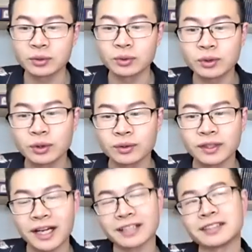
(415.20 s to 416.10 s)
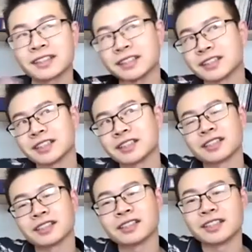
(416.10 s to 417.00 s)
胡同啊，这个呢，这
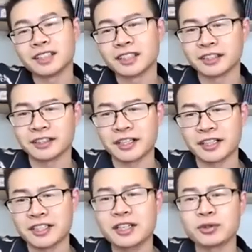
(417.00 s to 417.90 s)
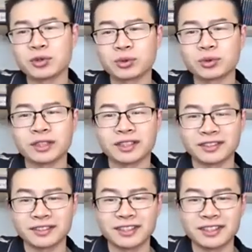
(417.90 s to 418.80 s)
个嗯，建筑呢，
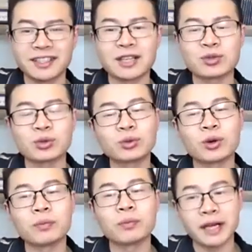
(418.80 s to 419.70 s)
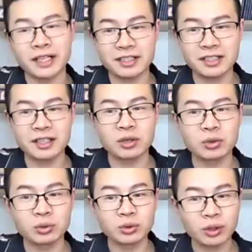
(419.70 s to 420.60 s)
在中国，北京的
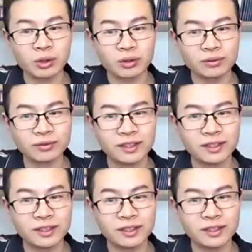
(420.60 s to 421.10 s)
胡同，